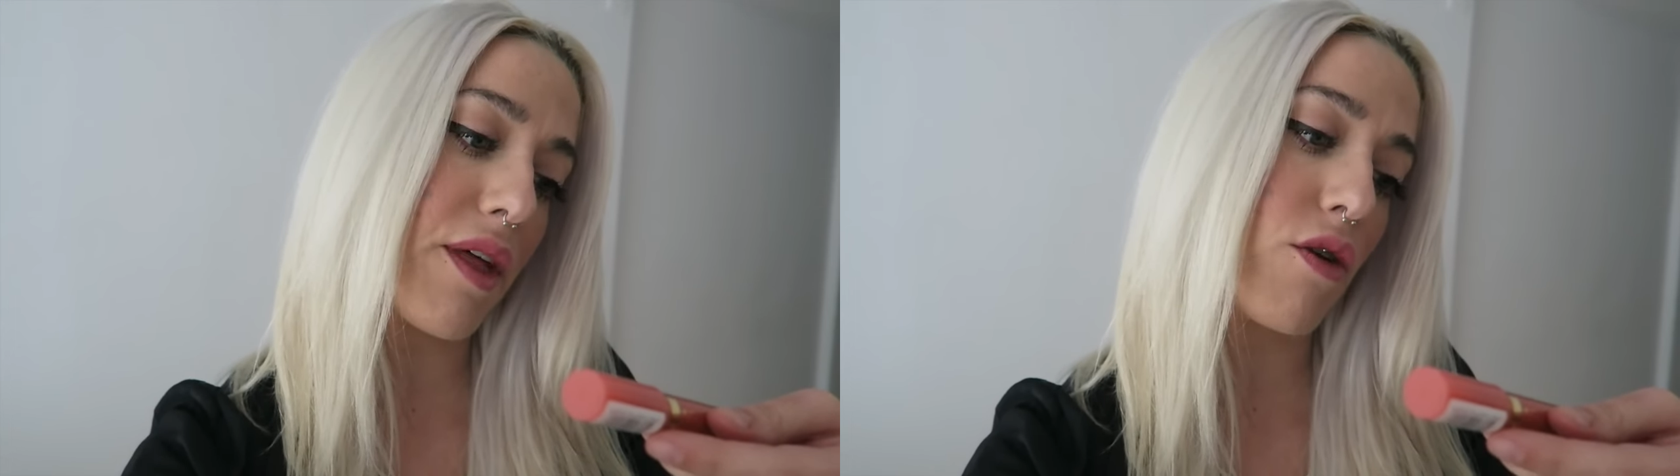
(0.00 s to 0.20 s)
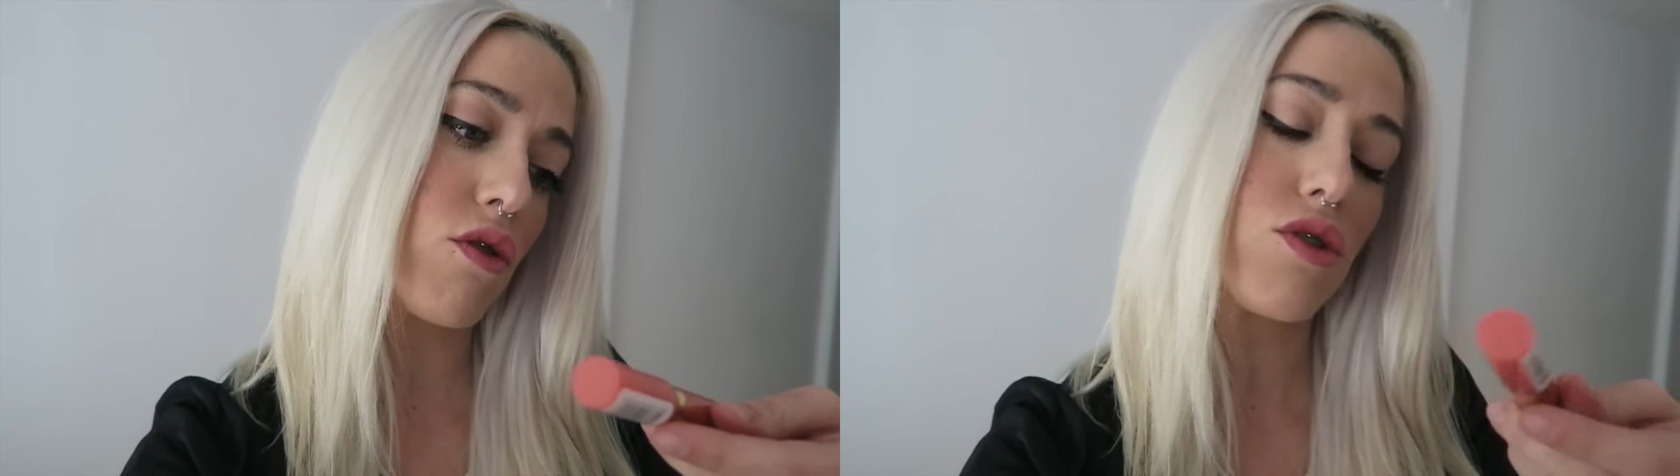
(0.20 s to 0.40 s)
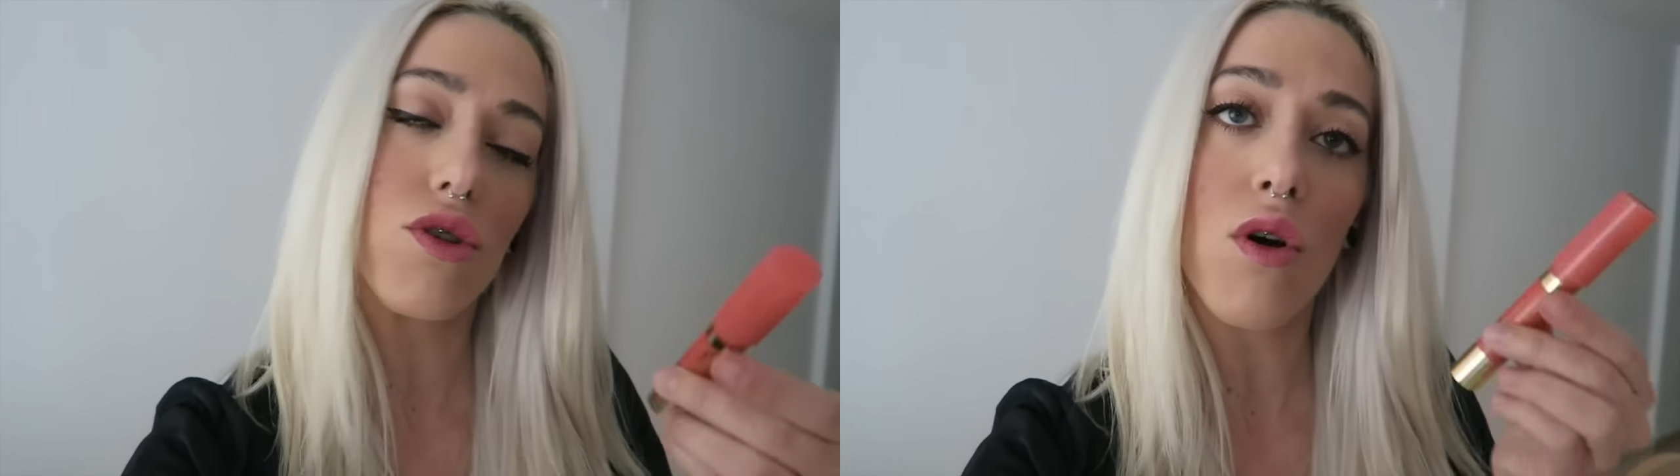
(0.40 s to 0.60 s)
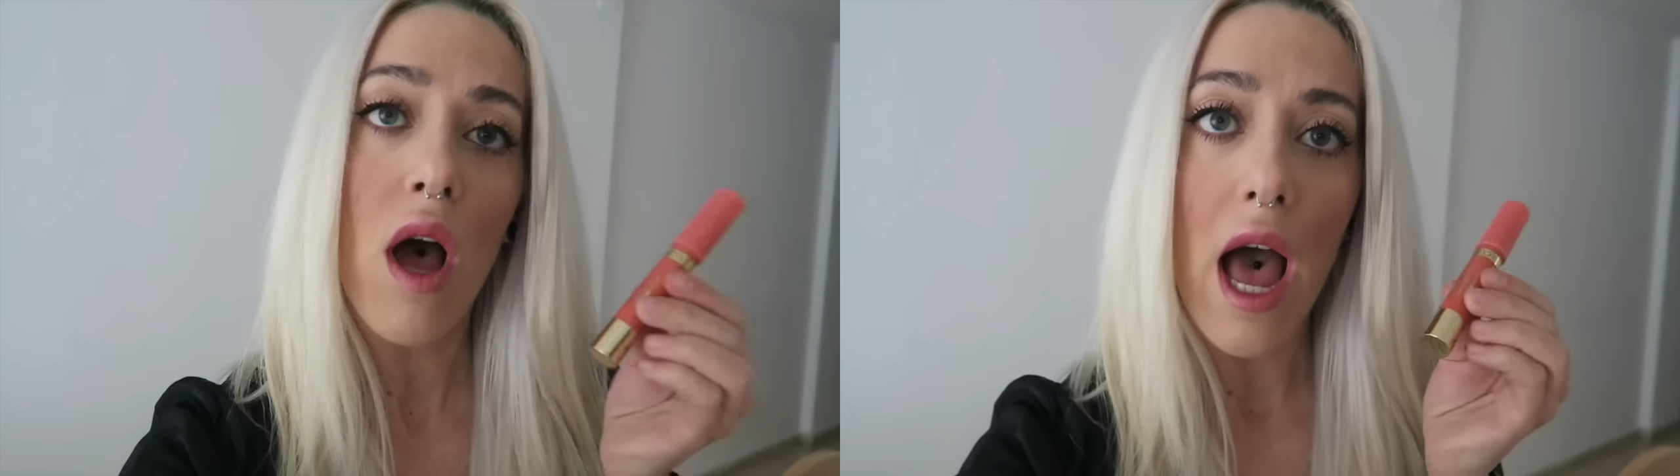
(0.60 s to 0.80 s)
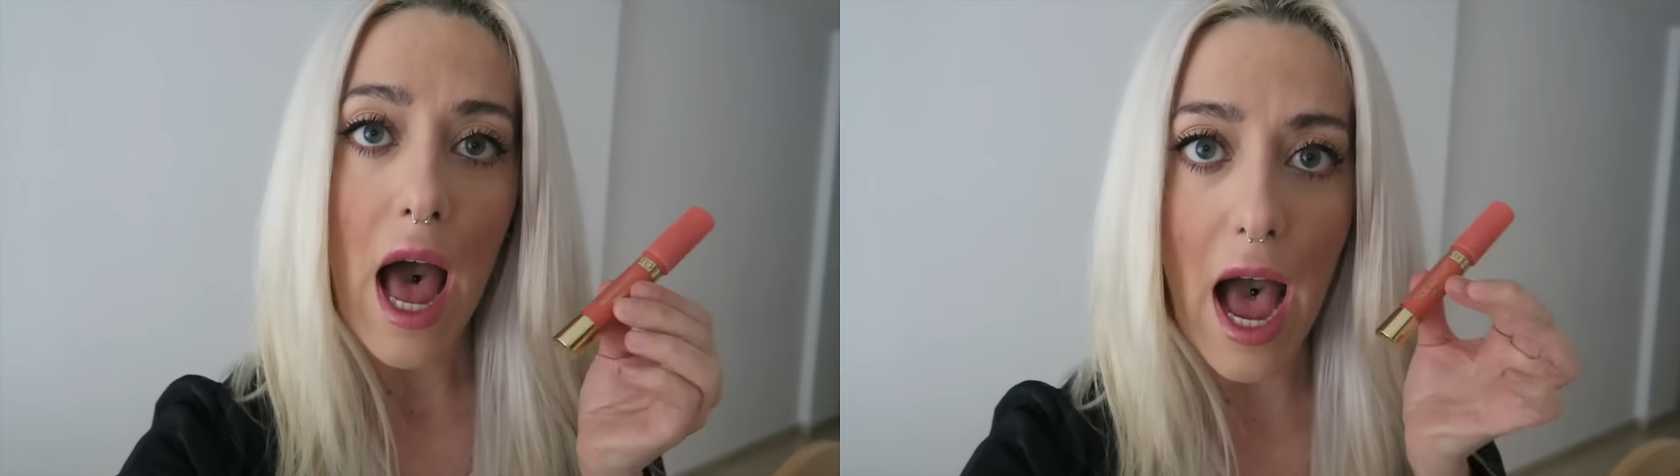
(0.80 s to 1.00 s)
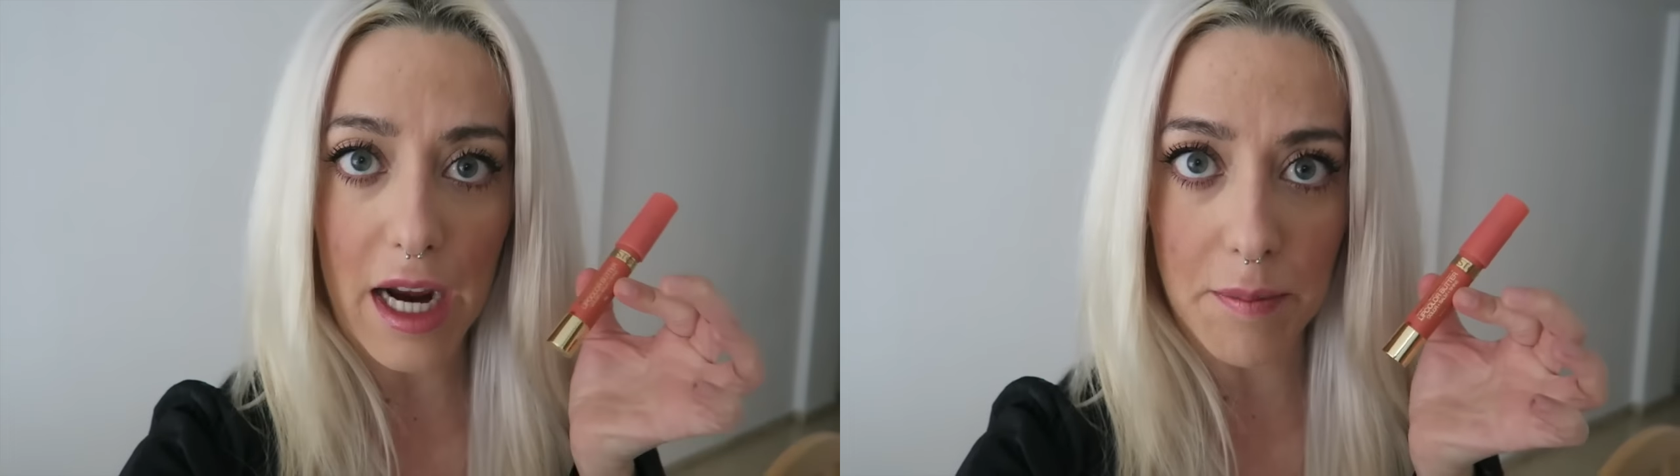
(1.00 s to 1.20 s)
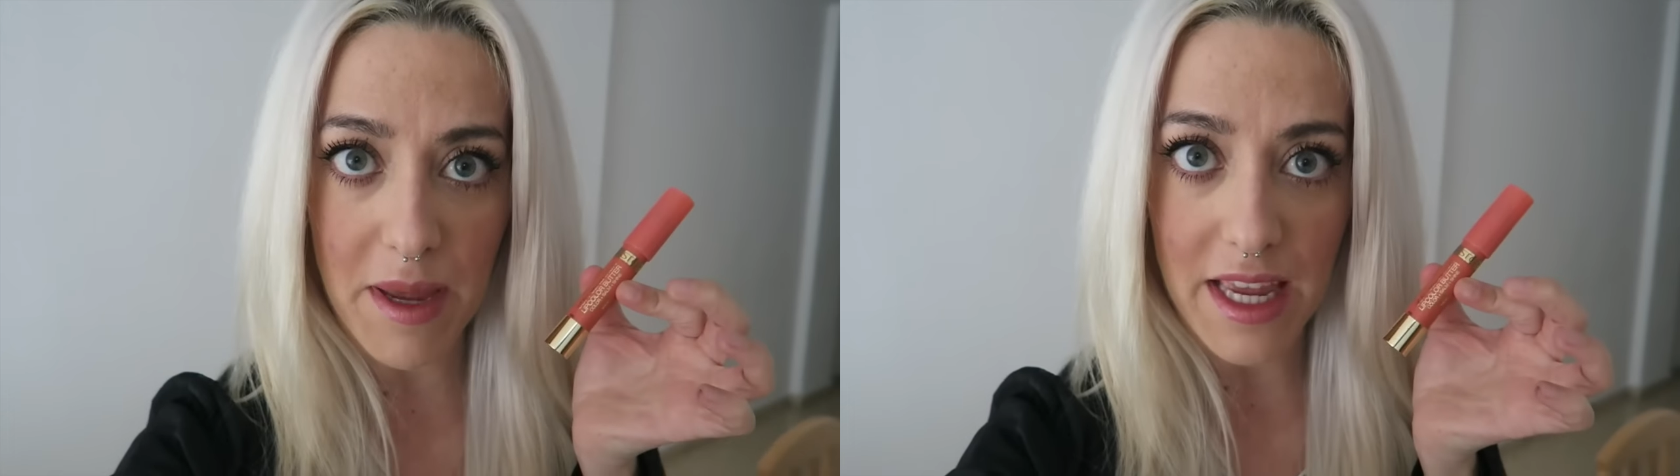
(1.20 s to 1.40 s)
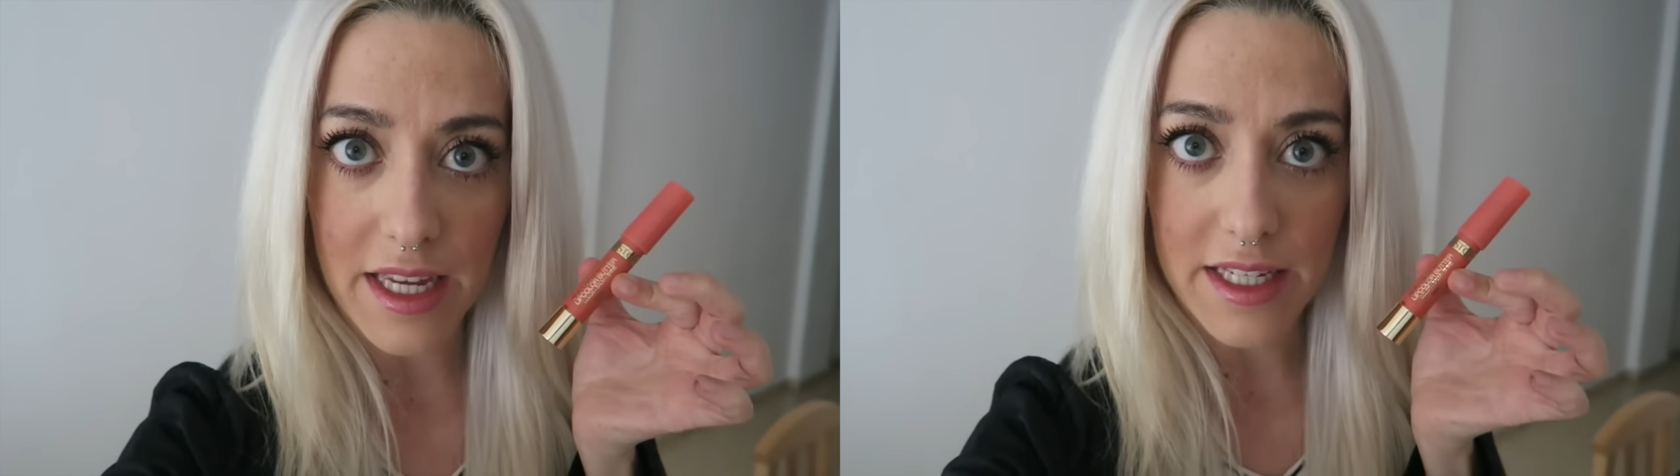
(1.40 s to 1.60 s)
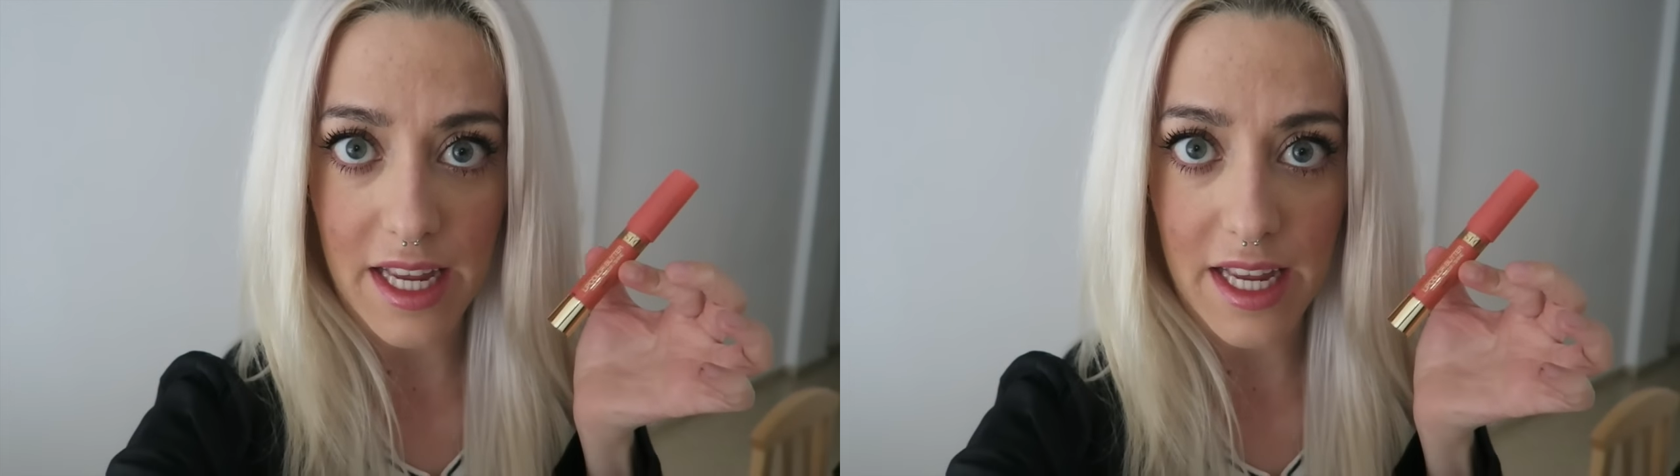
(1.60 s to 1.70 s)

08 Hug Me,